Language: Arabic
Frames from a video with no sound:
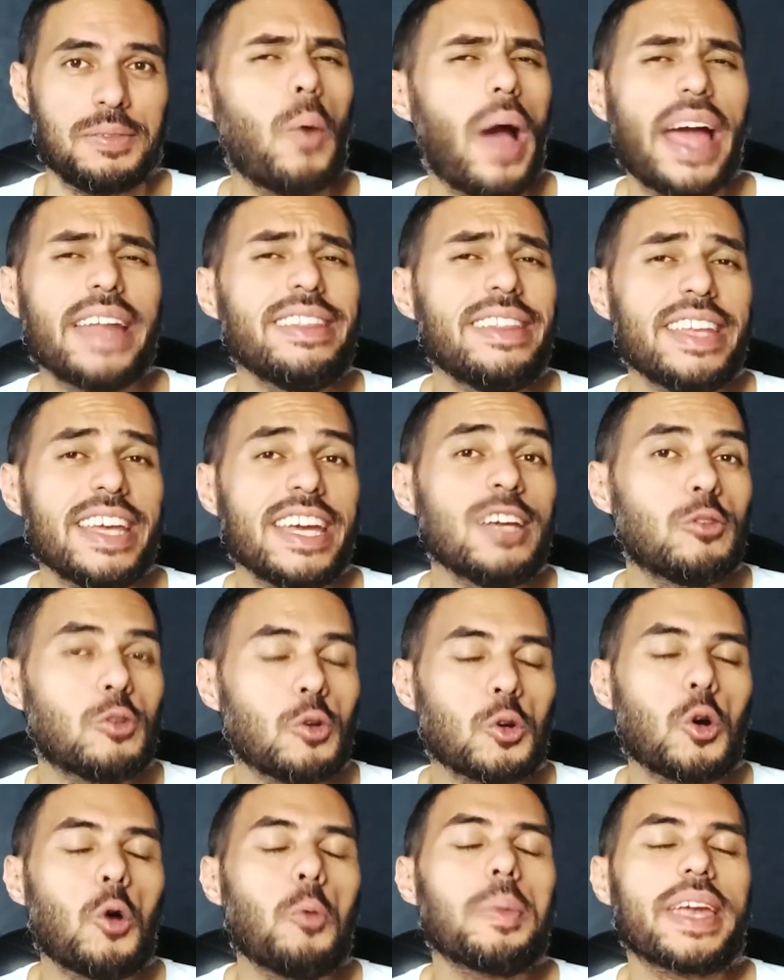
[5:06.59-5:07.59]
وقد ايه
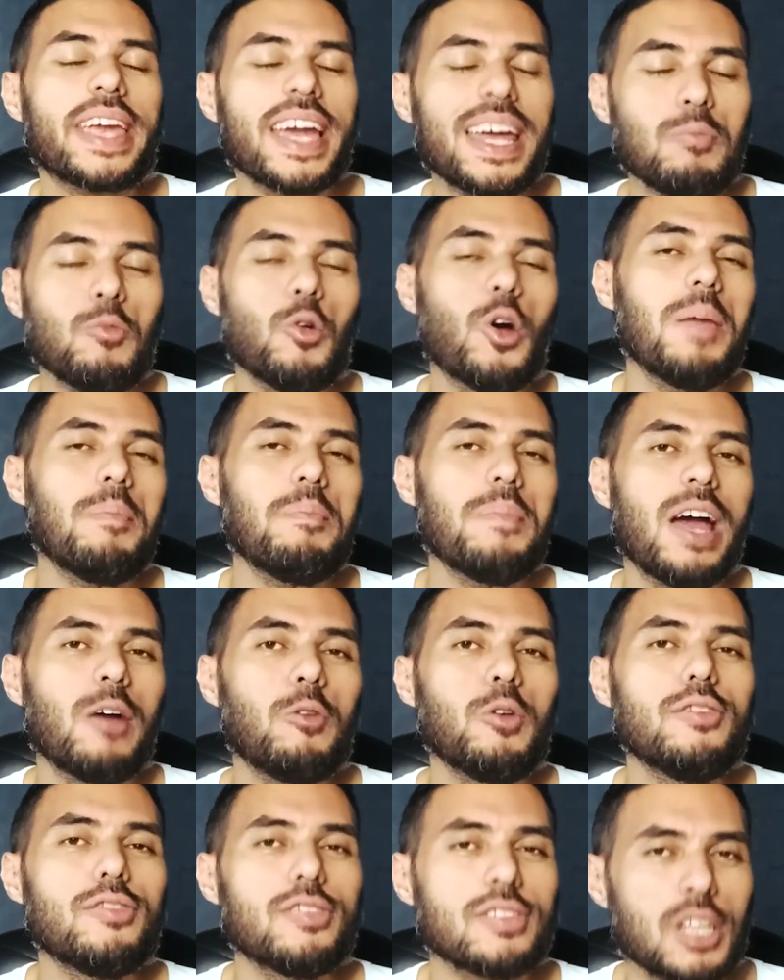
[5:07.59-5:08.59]
دورهم كان مهم
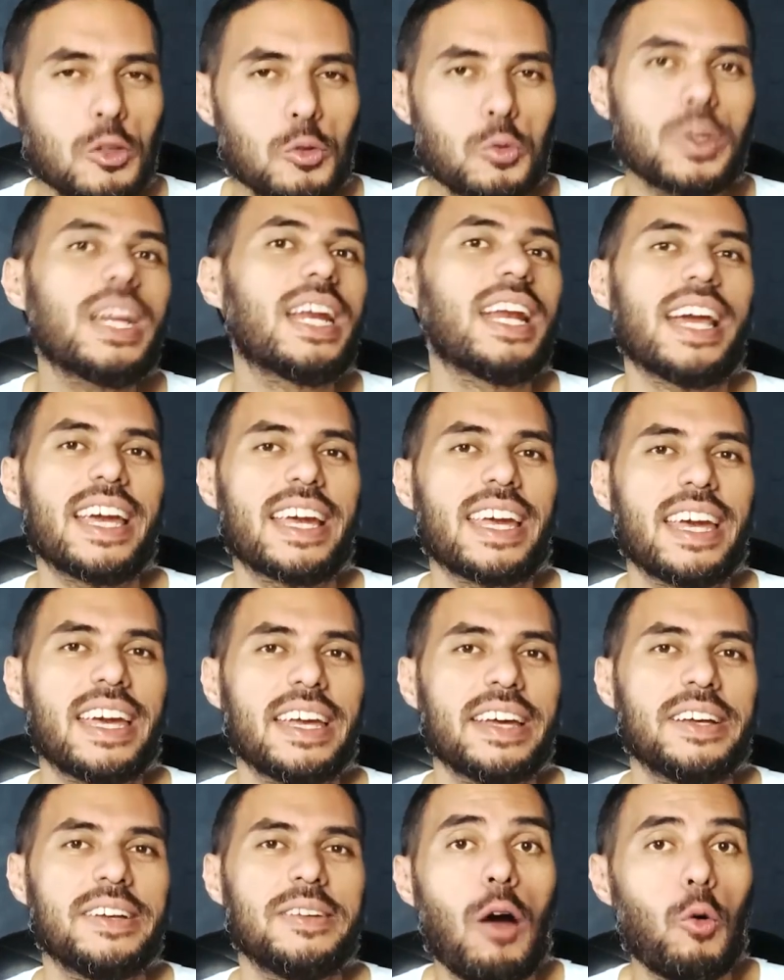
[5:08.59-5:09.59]
قوي في تطوير
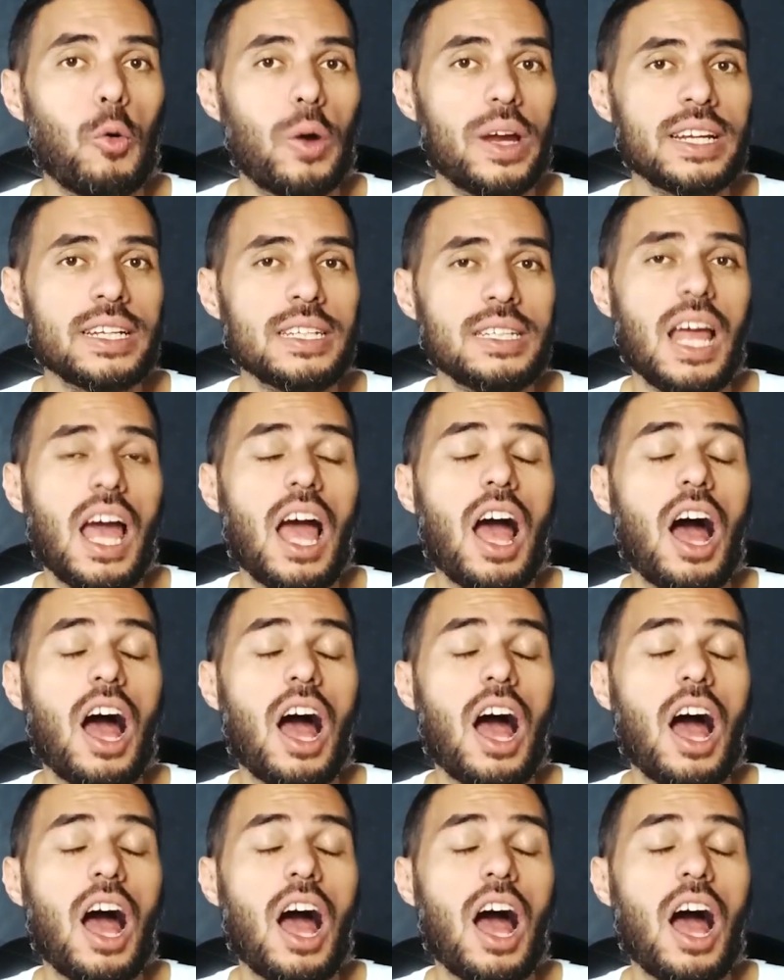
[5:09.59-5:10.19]
الحكايه اولا